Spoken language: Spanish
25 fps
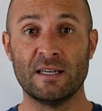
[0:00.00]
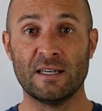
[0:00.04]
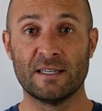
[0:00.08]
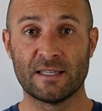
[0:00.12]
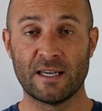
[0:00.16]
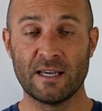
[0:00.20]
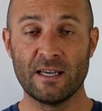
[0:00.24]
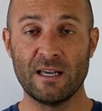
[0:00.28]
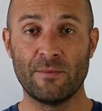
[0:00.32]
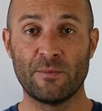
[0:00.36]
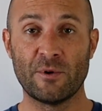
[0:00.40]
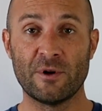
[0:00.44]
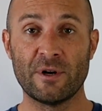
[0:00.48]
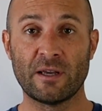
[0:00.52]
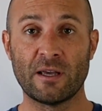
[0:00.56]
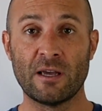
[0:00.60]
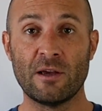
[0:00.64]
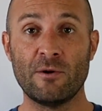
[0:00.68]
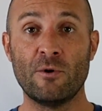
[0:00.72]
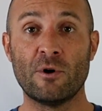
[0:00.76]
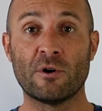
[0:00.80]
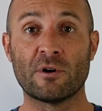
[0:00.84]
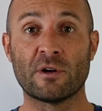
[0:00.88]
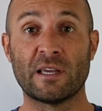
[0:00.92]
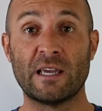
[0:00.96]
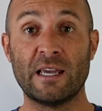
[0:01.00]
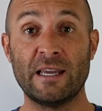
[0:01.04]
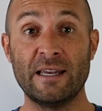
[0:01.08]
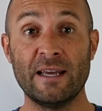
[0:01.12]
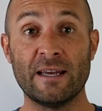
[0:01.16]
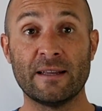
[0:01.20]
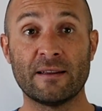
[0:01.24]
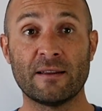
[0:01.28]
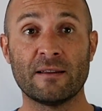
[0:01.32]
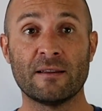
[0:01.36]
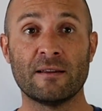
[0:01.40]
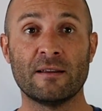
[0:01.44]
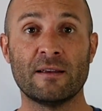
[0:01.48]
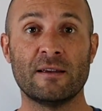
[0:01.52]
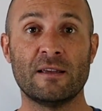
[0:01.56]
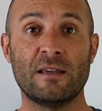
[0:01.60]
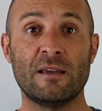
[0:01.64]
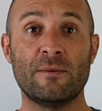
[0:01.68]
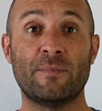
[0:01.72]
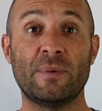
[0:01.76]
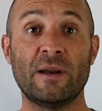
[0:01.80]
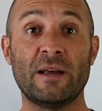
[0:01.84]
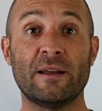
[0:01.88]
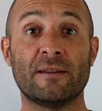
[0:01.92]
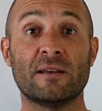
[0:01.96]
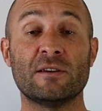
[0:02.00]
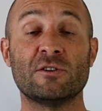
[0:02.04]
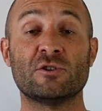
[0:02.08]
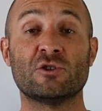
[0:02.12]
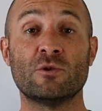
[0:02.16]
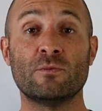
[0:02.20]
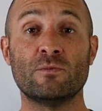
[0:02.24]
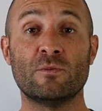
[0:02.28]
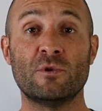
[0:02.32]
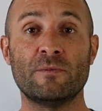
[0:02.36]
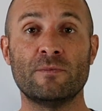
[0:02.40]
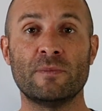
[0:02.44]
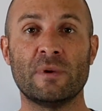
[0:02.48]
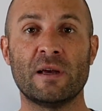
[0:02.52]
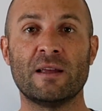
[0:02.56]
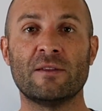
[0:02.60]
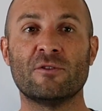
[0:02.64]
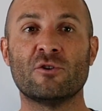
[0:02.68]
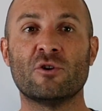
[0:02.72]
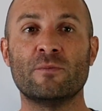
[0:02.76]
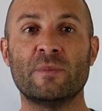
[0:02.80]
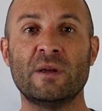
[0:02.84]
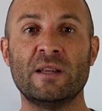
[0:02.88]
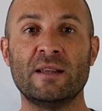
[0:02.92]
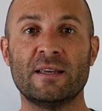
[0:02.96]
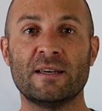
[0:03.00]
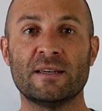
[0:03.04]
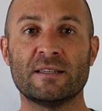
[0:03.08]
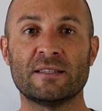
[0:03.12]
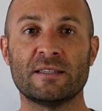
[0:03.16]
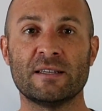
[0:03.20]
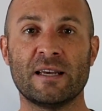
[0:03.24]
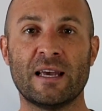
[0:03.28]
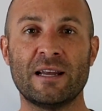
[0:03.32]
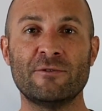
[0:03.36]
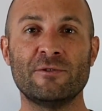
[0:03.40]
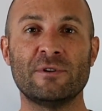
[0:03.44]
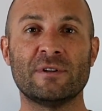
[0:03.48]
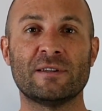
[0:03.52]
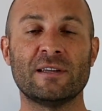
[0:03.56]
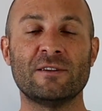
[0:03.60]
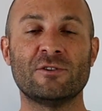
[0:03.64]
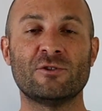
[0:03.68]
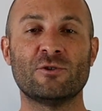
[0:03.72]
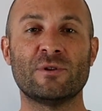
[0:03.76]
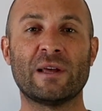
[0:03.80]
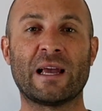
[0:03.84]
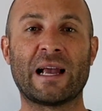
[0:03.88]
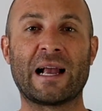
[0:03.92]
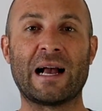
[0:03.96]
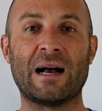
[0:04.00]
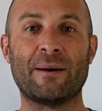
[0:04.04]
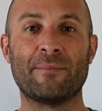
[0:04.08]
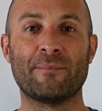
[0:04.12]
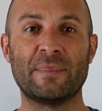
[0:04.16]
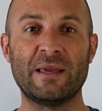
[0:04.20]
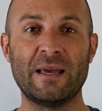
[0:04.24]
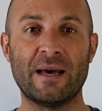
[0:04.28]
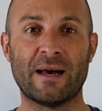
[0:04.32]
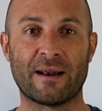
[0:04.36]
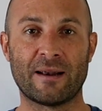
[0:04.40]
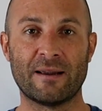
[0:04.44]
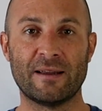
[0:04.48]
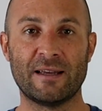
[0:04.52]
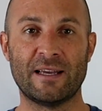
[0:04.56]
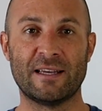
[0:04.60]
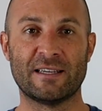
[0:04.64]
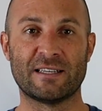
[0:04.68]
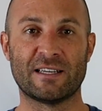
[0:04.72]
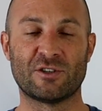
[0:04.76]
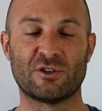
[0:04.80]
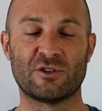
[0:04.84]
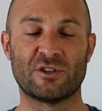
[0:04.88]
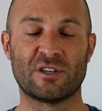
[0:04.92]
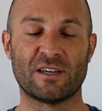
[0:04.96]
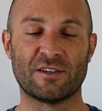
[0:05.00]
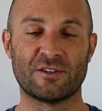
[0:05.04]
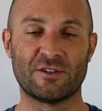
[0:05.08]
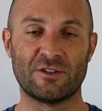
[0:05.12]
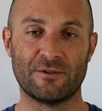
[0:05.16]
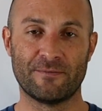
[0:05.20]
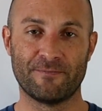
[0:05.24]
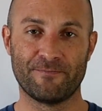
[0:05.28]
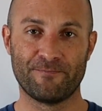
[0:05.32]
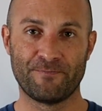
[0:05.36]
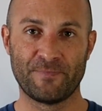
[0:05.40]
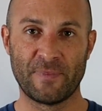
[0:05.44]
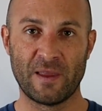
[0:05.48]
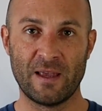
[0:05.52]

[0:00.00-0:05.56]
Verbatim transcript: seguida por Xbox Kinect y PlayStation Move en 2010 en un intento de cambiar esa asociación.